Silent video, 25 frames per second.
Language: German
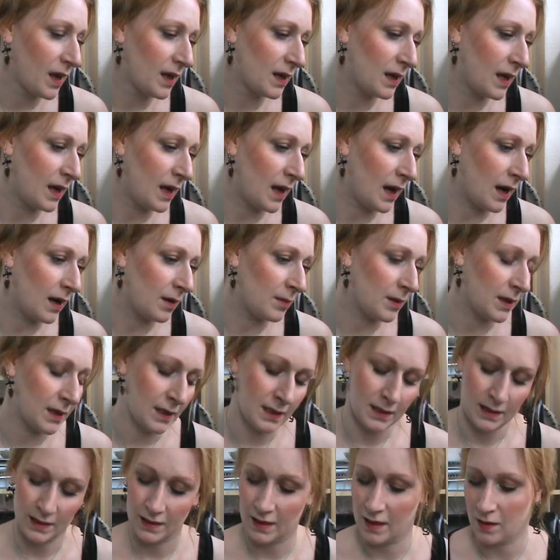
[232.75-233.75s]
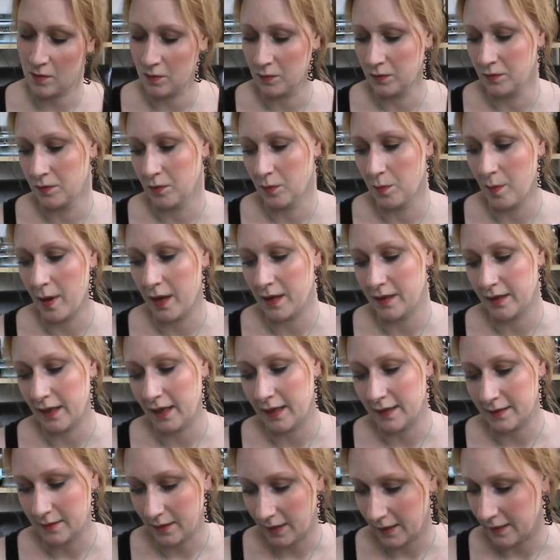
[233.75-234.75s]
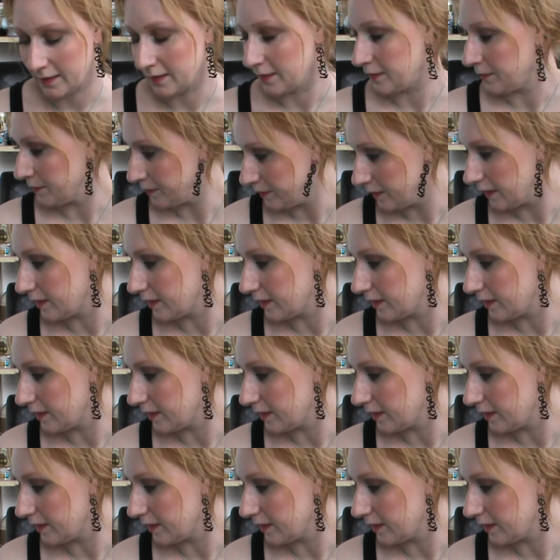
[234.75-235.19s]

Naja, aber Herr Unfug meinte halt so, Alter,